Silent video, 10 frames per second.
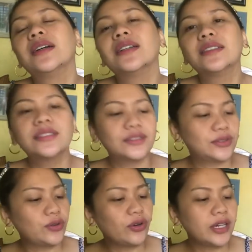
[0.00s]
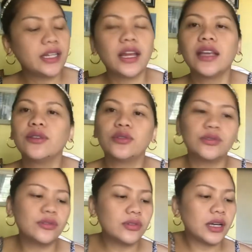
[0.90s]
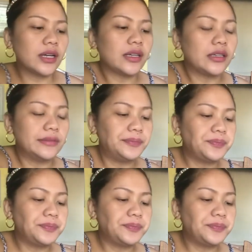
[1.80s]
mag sorry di ay kuno kay